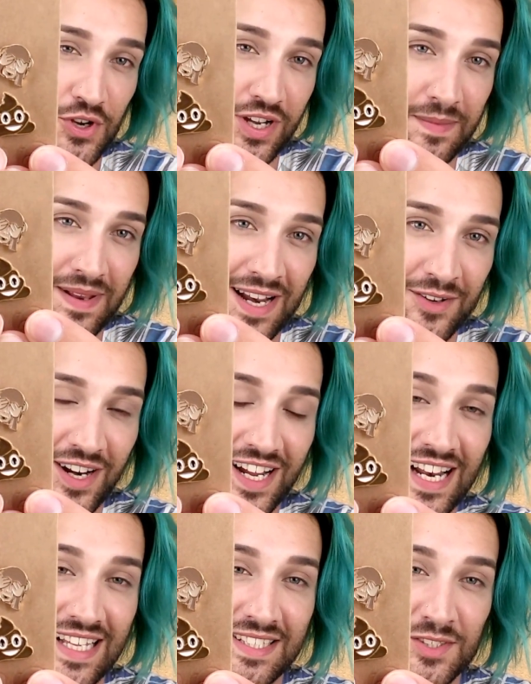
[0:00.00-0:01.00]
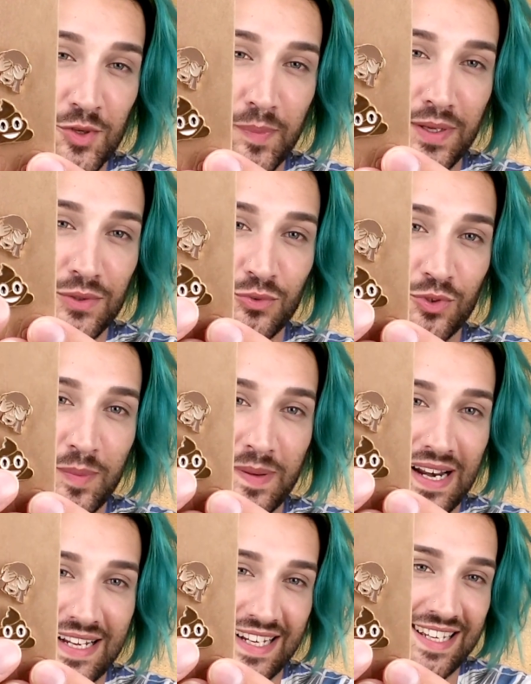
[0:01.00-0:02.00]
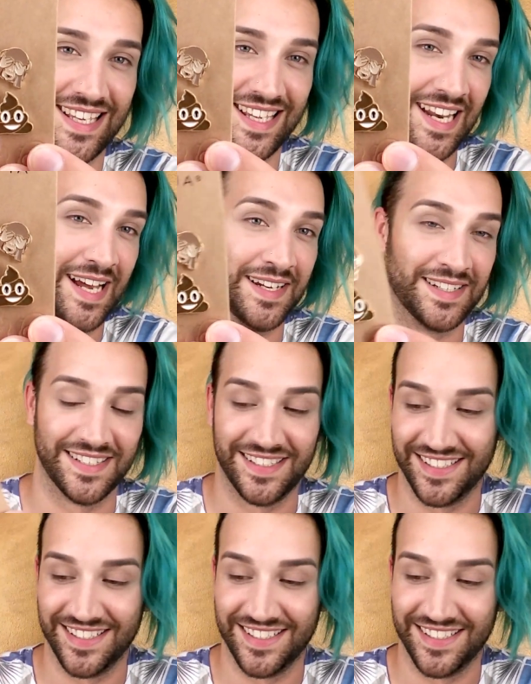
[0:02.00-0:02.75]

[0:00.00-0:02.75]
so che me l'hanno regalata soprattutto per la cacchina.